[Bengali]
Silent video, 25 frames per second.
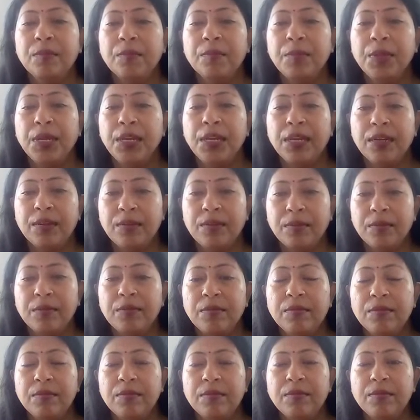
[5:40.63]
মেয়ের
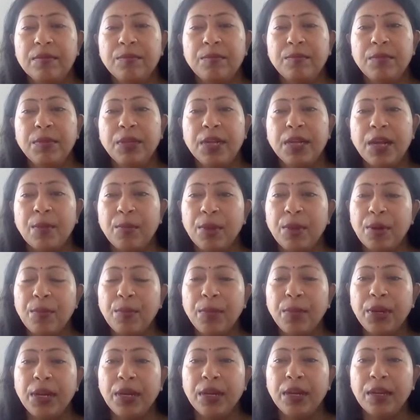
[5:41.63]
মেয়ে আমার
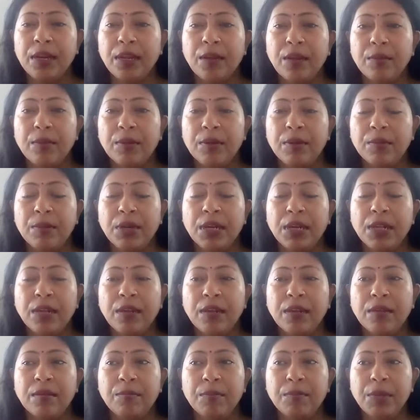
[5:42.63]
মেয়ে মানে
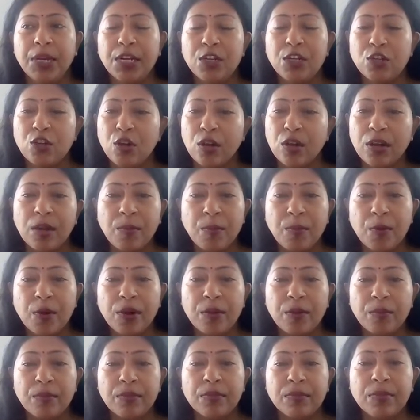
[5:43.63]
মেয়ের সঙ্গে
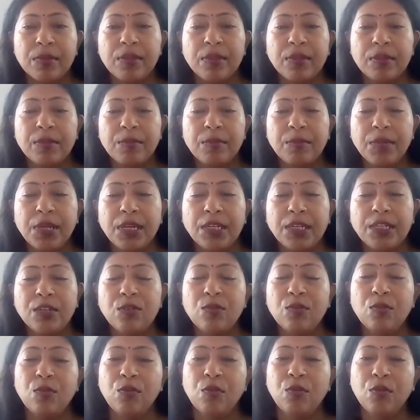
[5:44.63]
পরে মেয়েটি
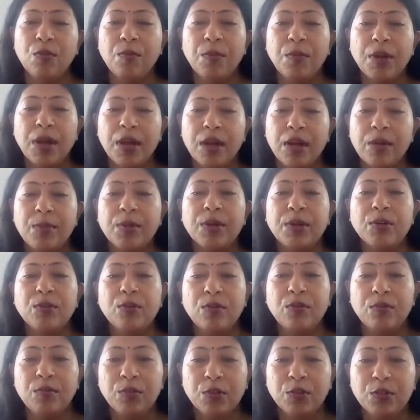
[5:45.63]
ওর মা আমার
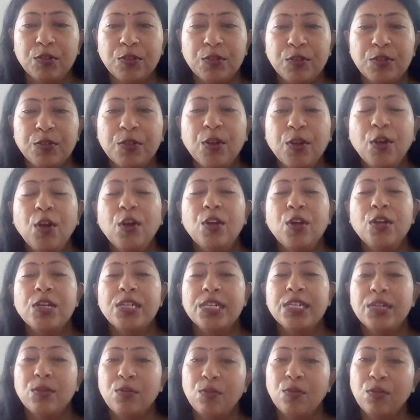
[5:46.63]
খুব বন্ধু
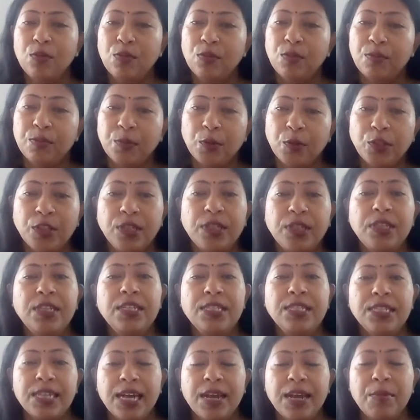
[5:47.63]
সে ও প্রতিদিনই
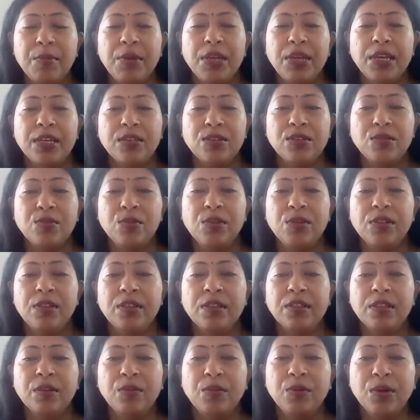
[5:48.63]
যায় মেয়েকে স্কুলে
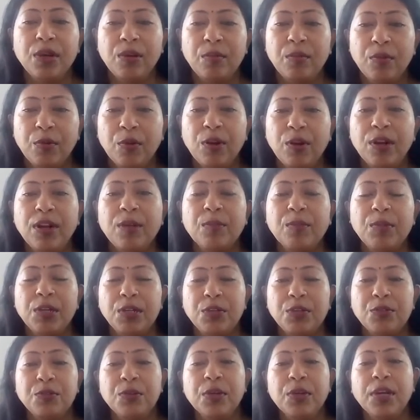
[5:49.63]
দিতে ওকে বললাম
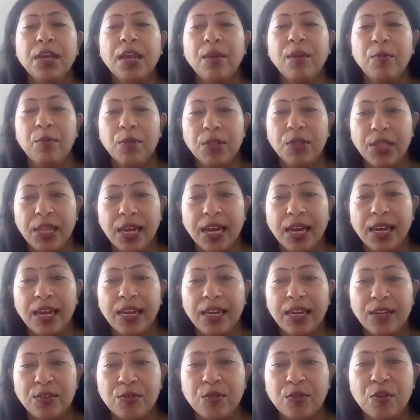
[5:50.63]
একটু কেমন থাকে
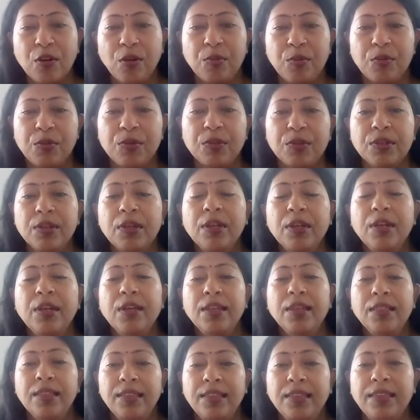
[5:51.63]
একটু খবর
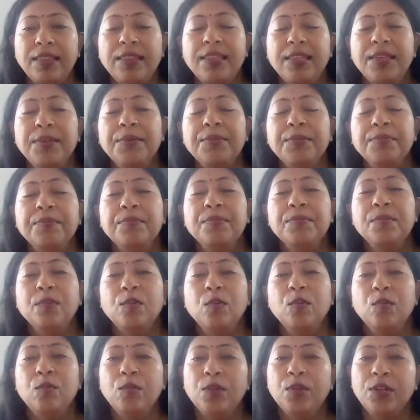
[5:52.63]
দিতে
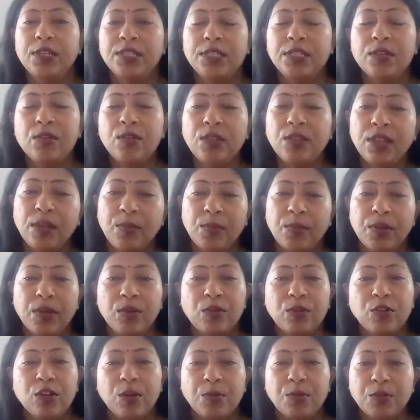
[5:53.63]
ও বলেছে ও দেবে
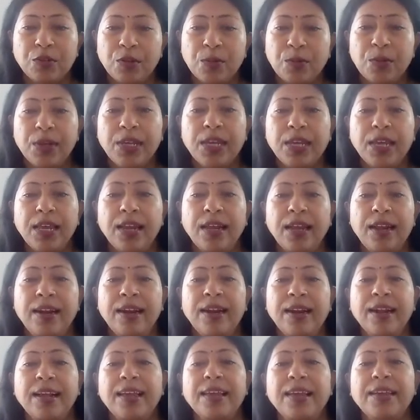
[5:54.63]
ও সবসময় খেয়াল
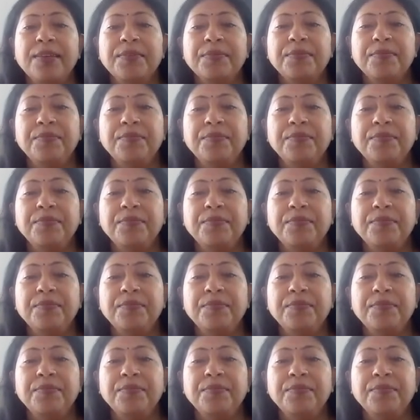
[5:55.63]
রাখে